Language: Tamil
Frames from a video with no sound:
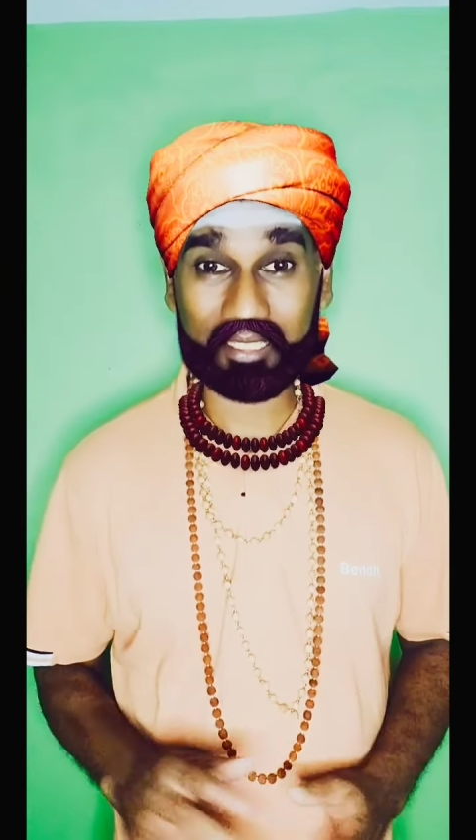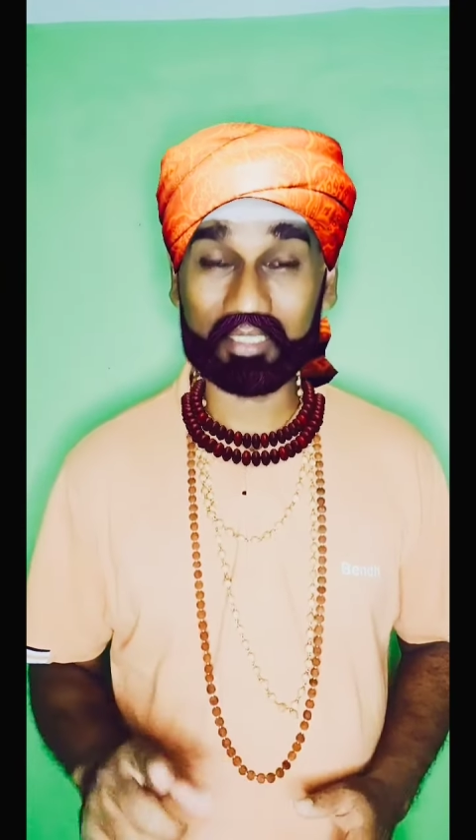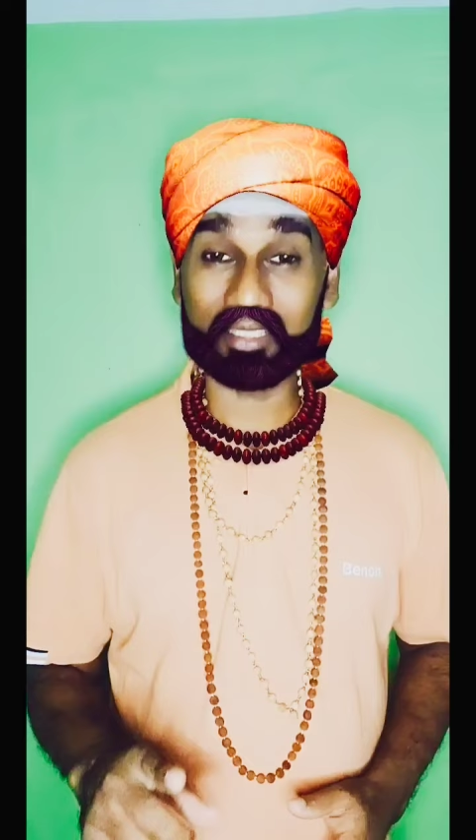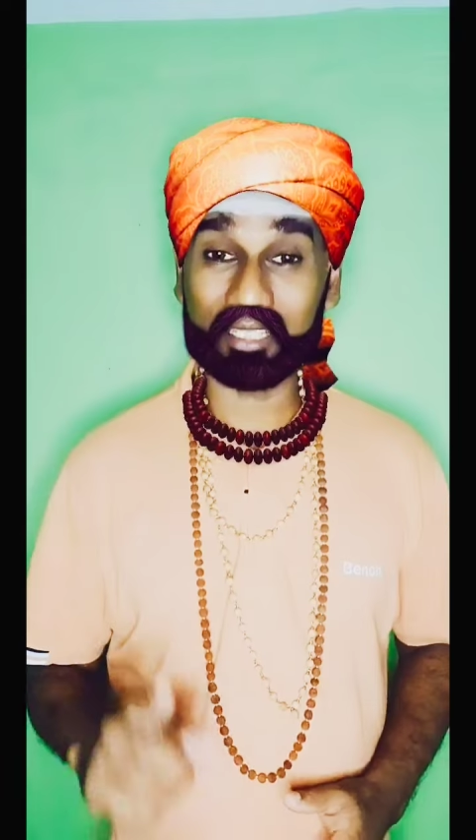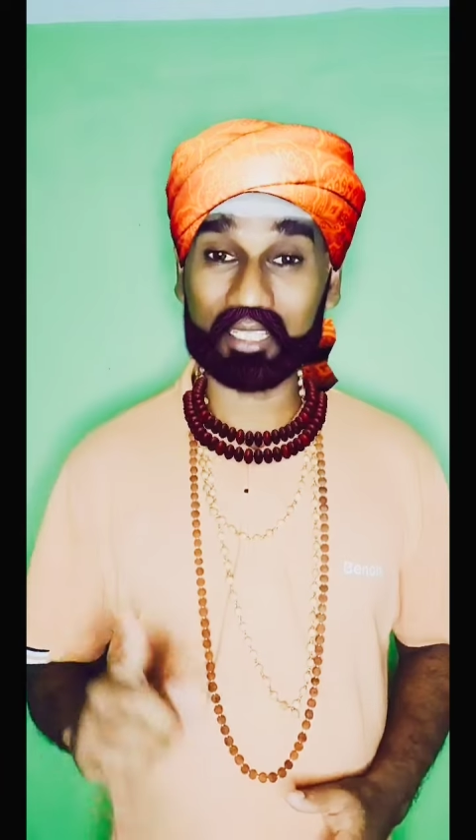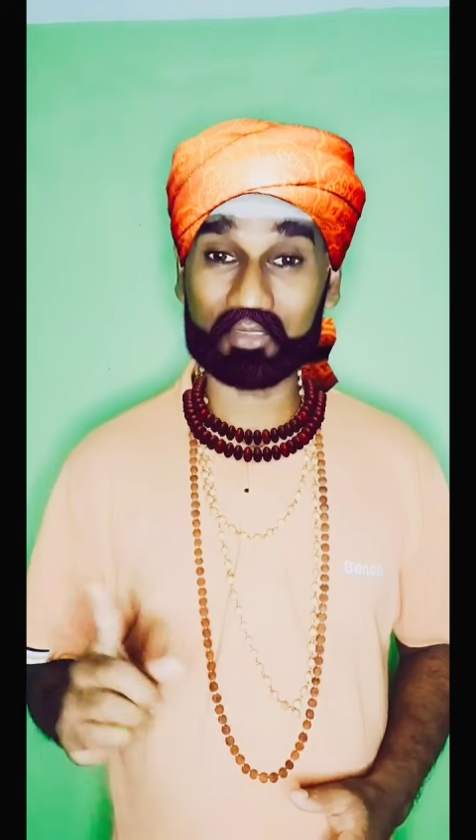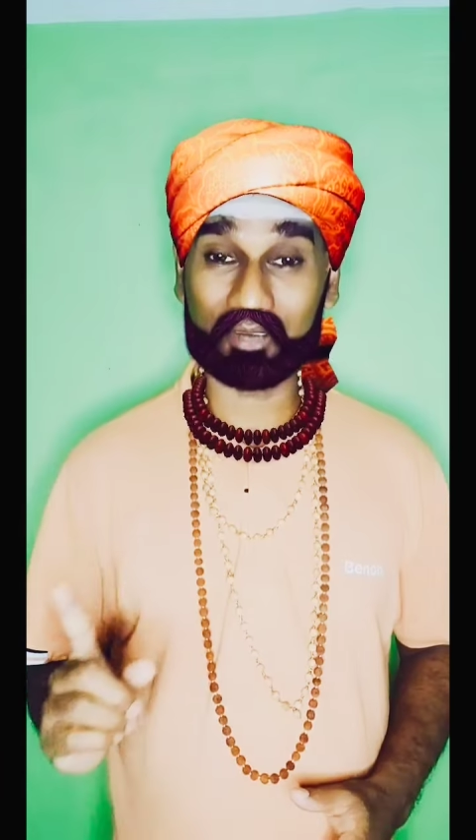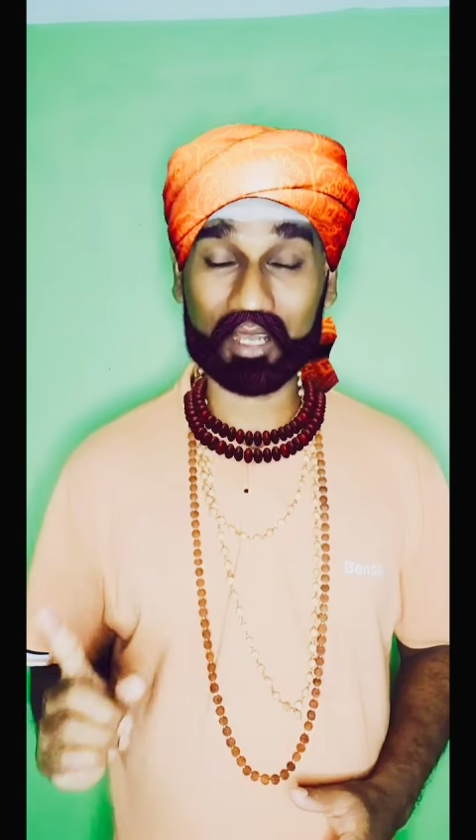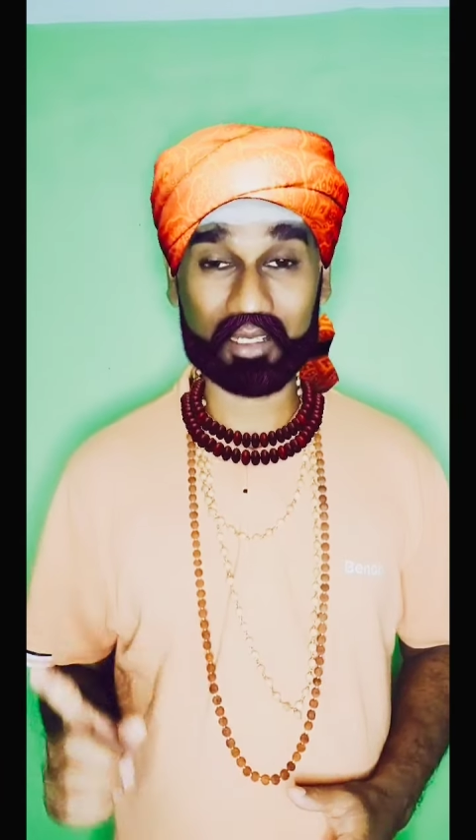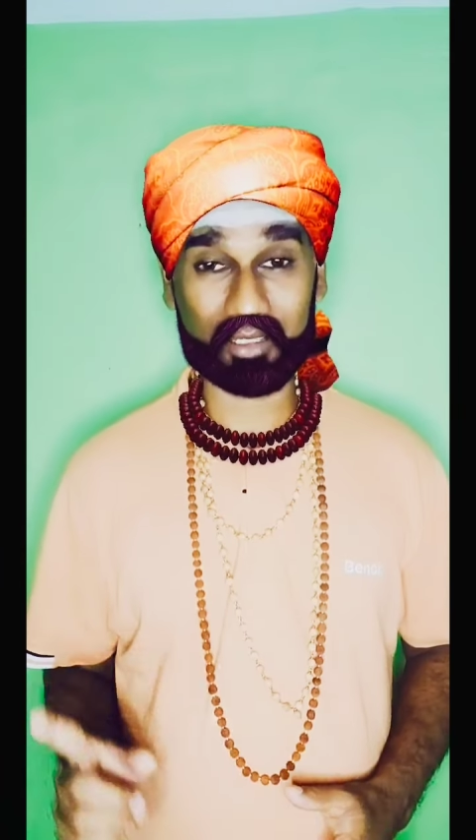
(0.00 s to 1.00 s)
அதை நீங்கள்
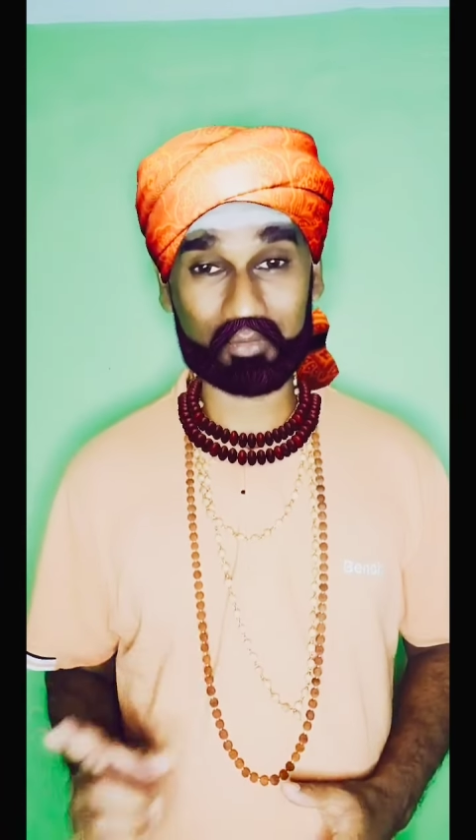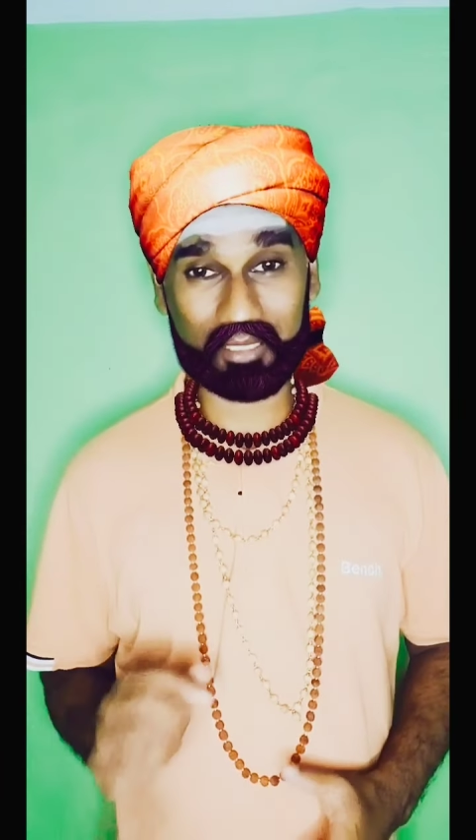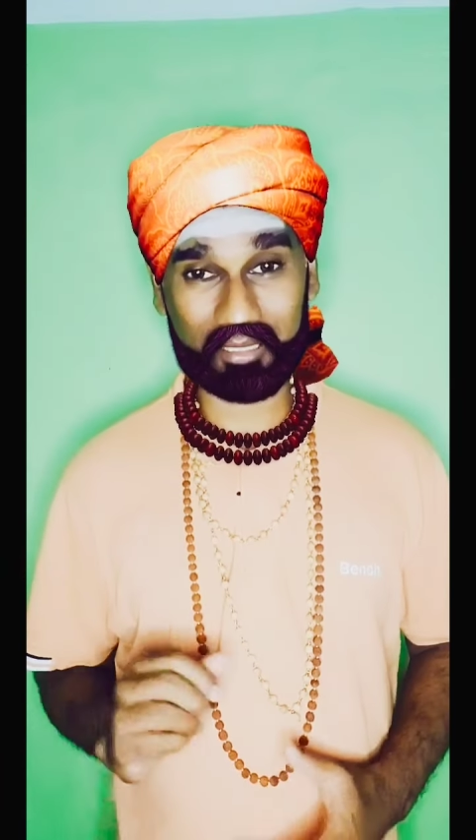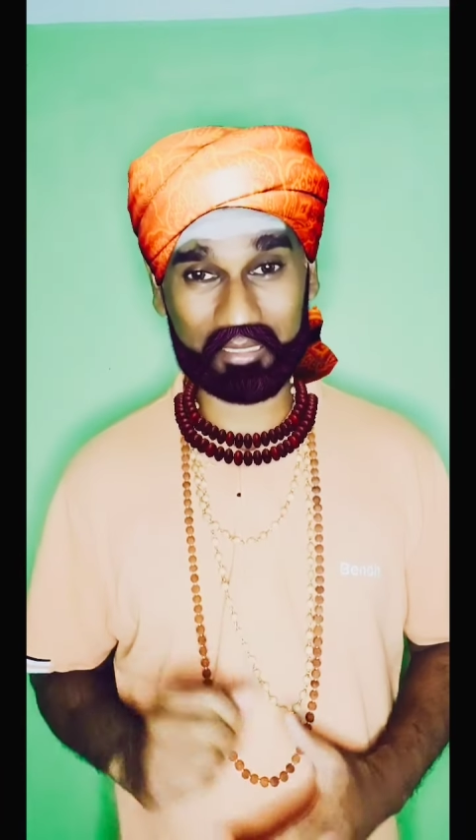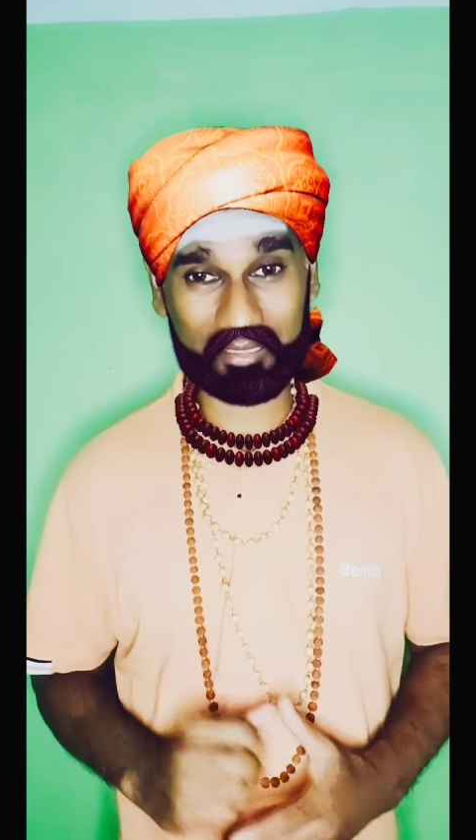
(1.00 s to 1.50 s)
வாகனமாக